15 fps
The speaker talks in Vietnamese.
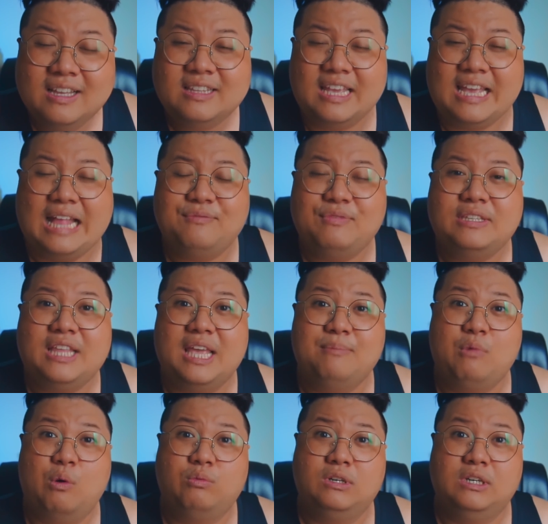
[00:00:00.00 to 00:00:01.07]
thì anh phải
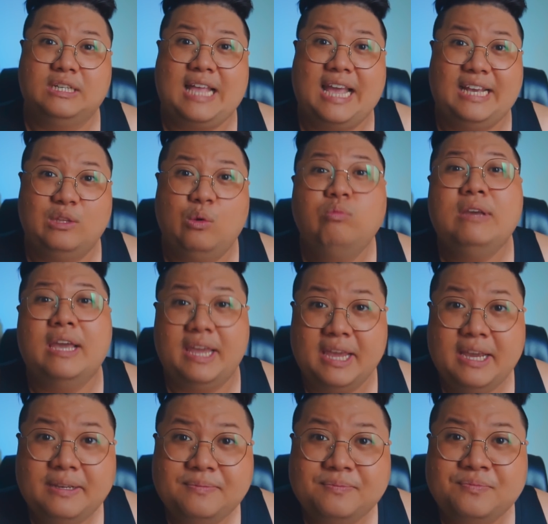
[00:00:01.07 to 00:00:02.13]
tìm một người thầy đúng
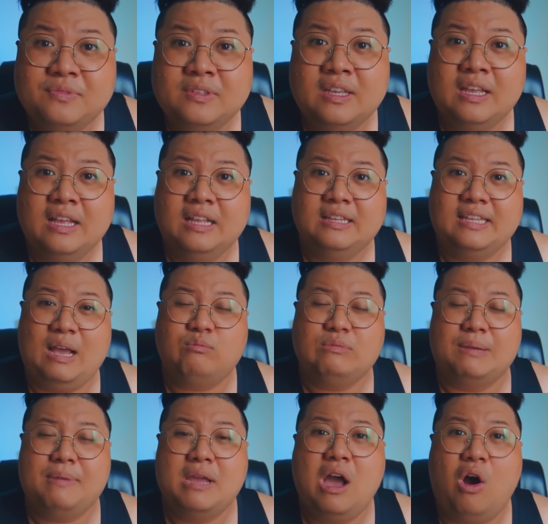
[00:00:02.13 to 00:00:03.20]
nghĩa thì ông
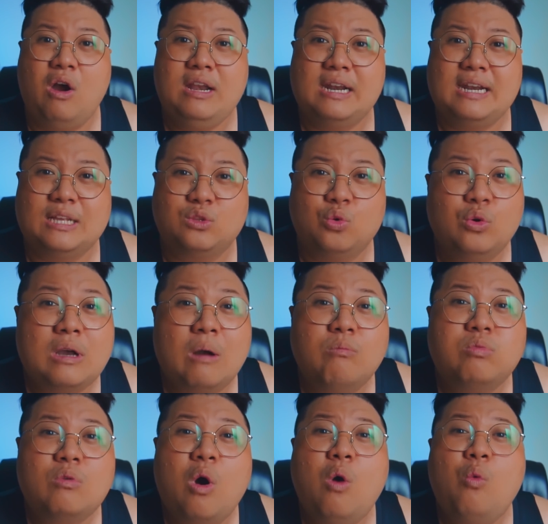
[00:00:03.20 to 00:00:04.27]
này mới hỏi rằng là tôi
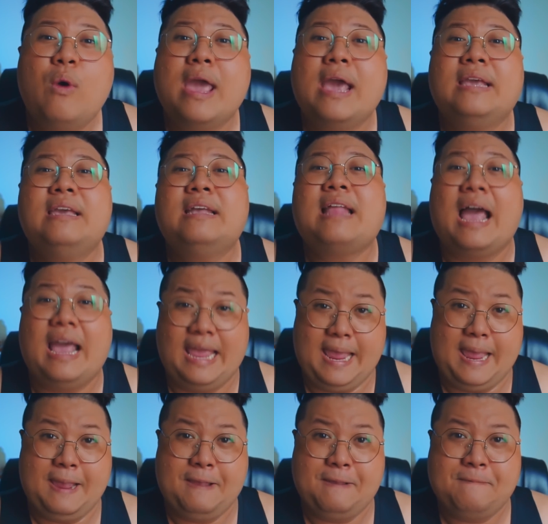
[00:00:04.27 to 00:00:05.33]
không có quen với thầy
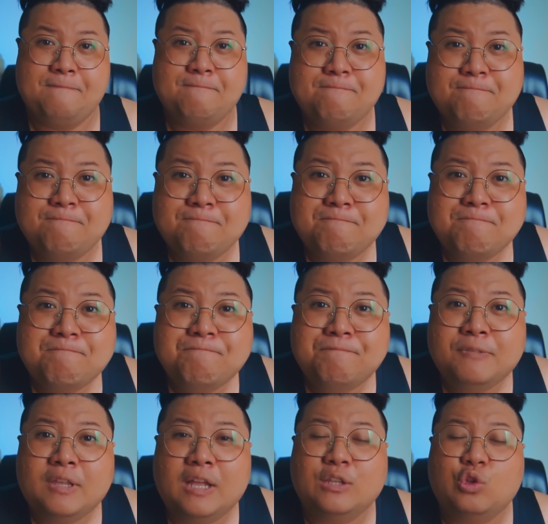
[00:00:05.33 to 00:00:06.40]

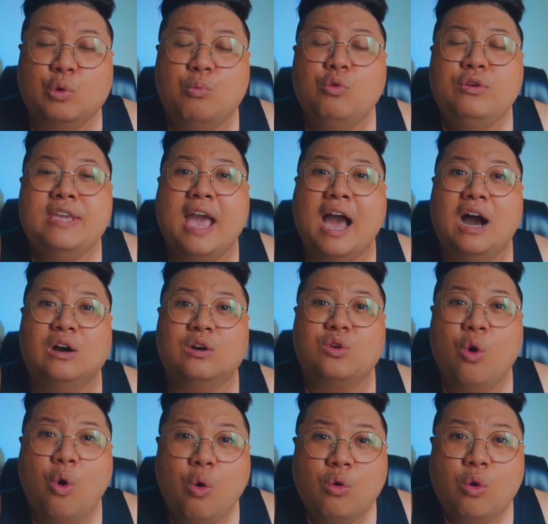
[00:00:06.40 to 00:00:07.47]
nên tôi muốn nhờ
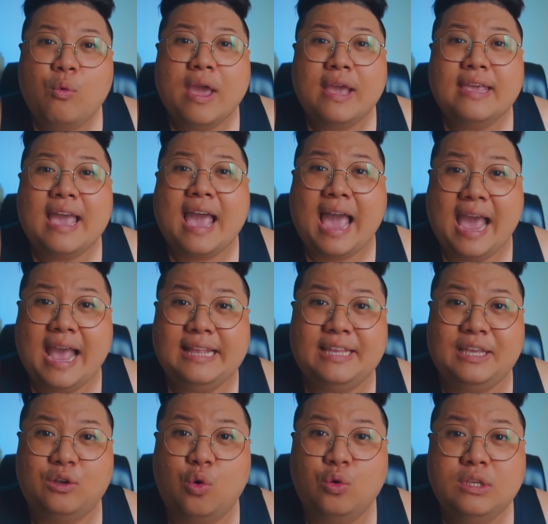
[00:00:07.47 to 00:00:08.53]
cô có quen với ai
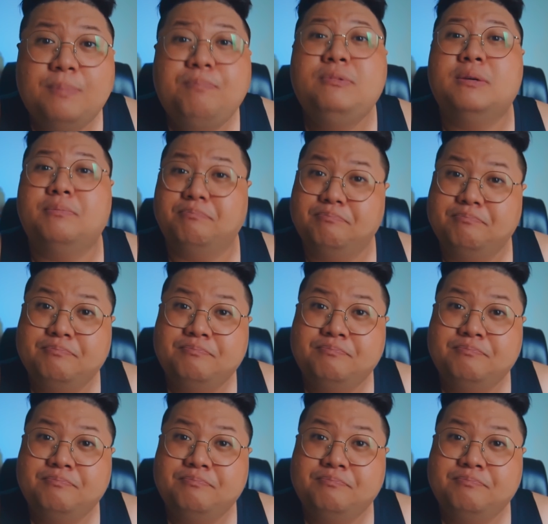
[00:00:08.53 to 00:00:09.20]
thì cô giúp giùm